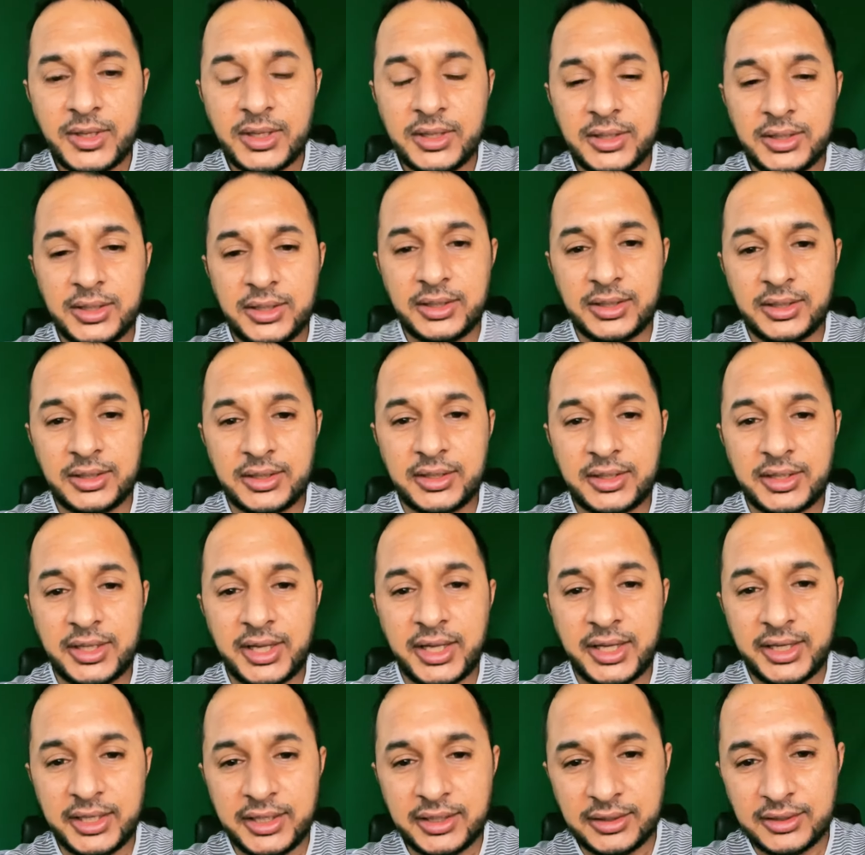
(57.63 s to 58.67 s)

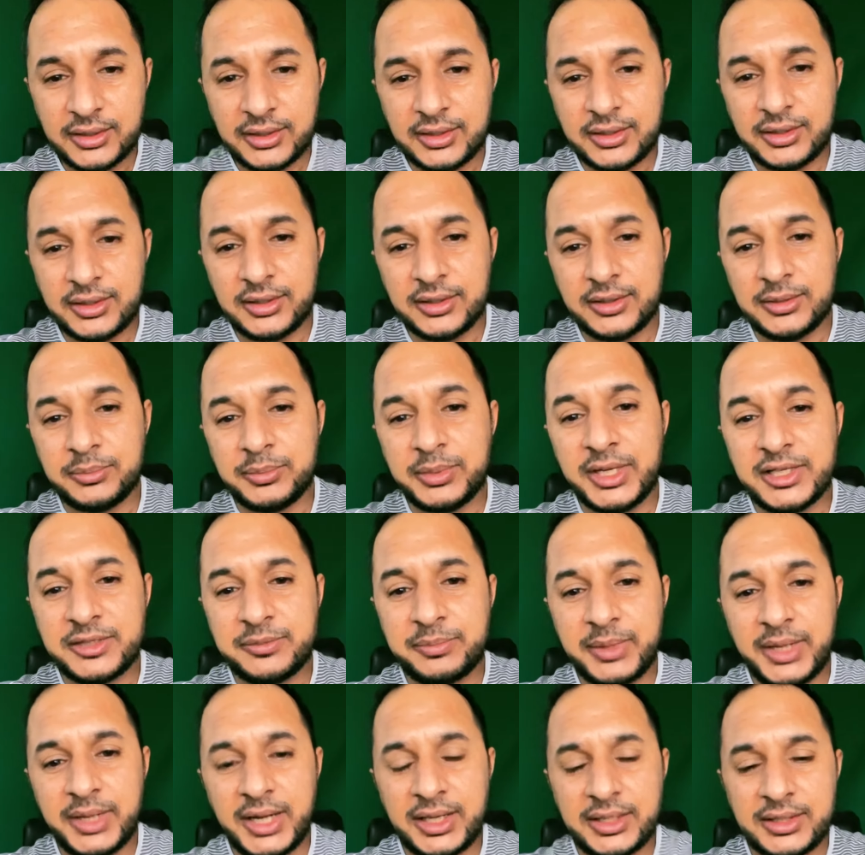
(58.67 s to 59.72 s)
केयरिंग प्लेस
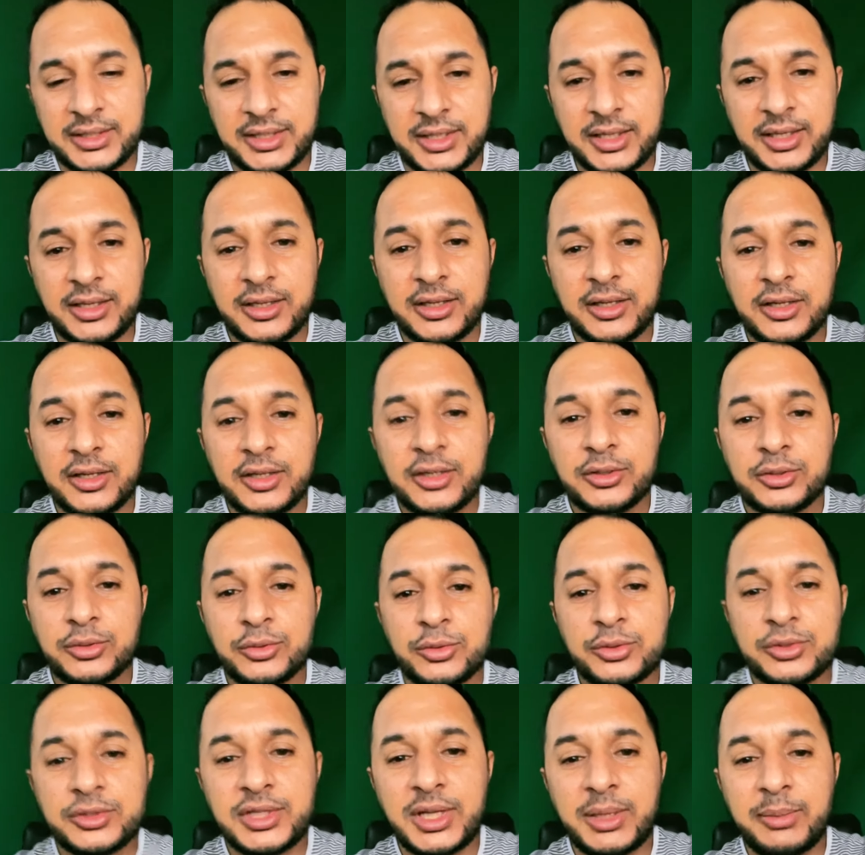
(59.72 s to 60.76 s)
uh, पर रहते हैं
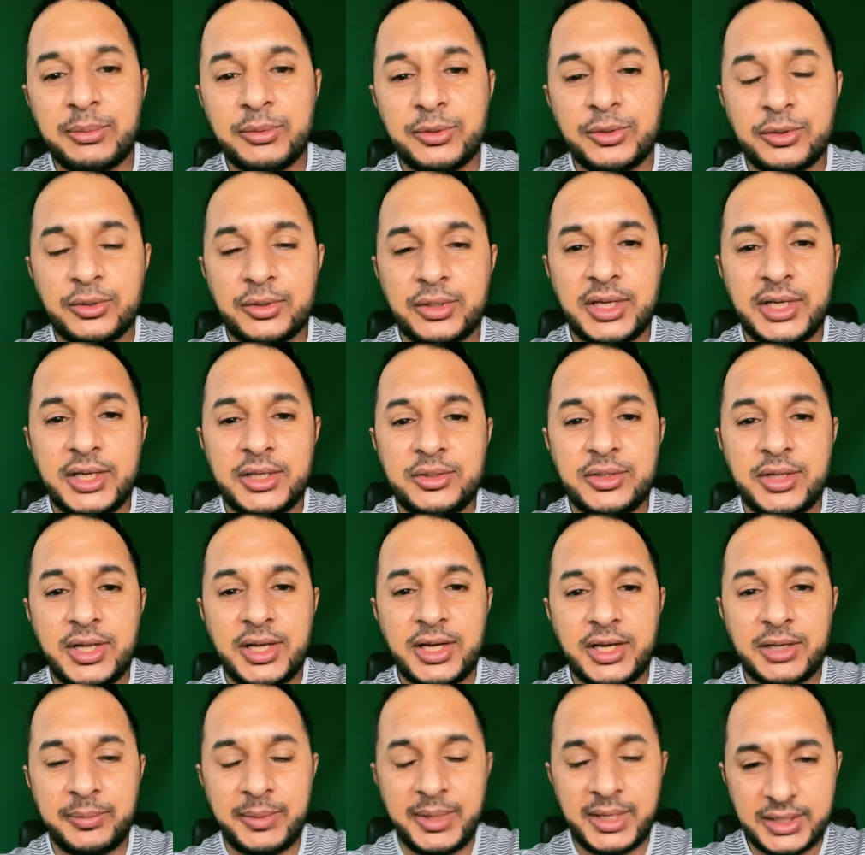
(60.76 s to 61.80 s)
उन सब लोगों के लिए जो है
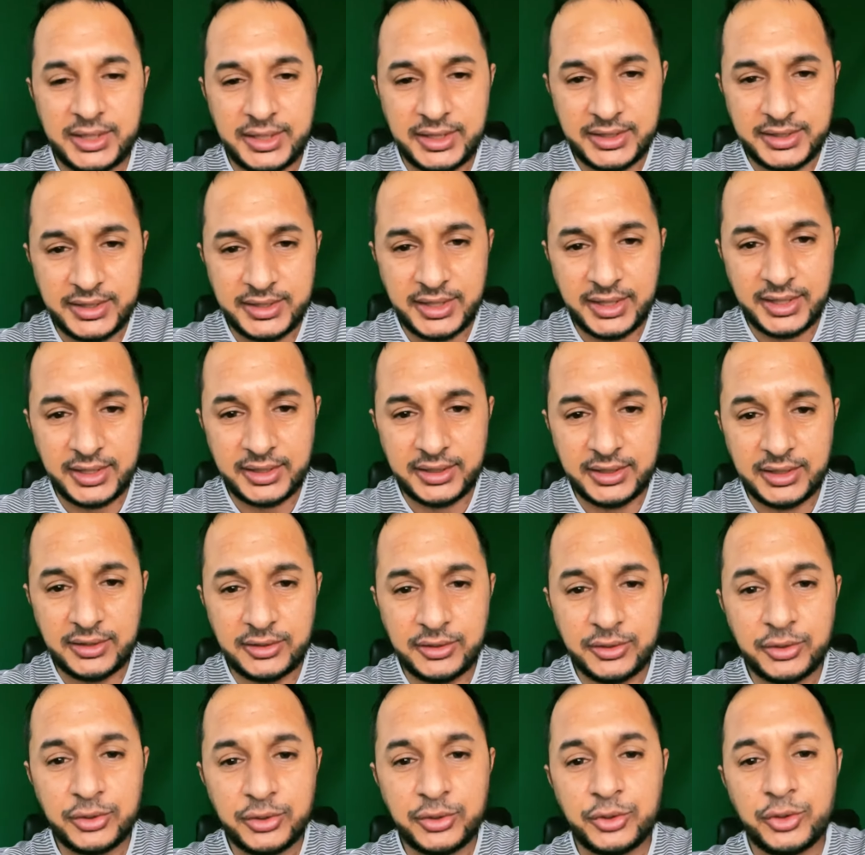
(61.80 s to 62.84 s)
रिकमेंड की जा रही
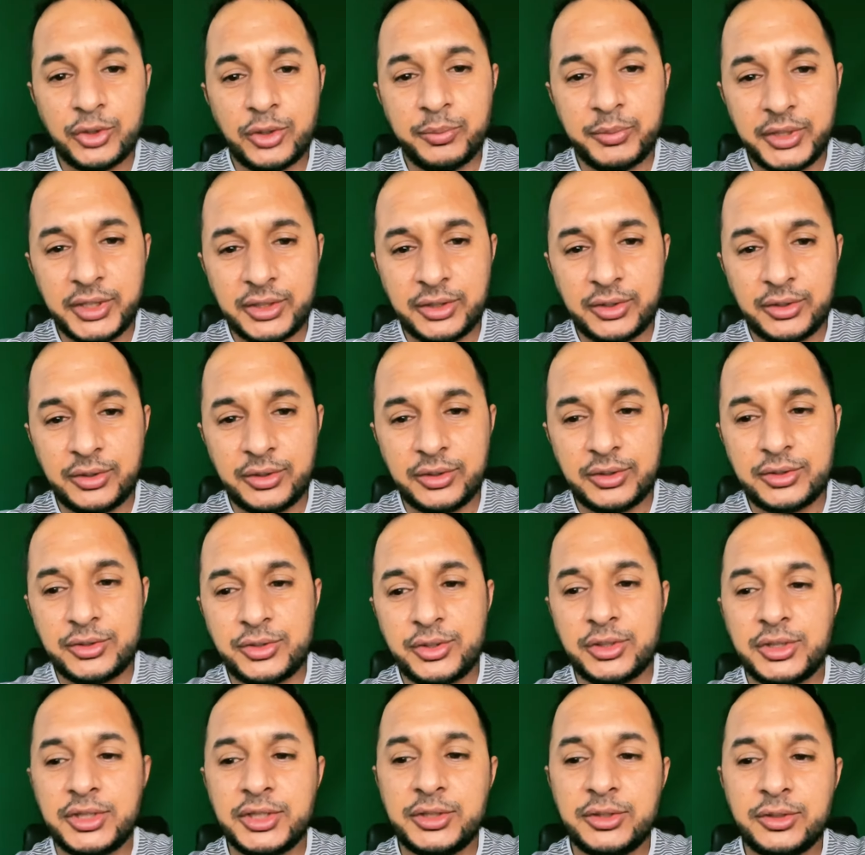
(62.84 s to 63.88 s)
है ड्यू टू ओमिक्रॉन चौथी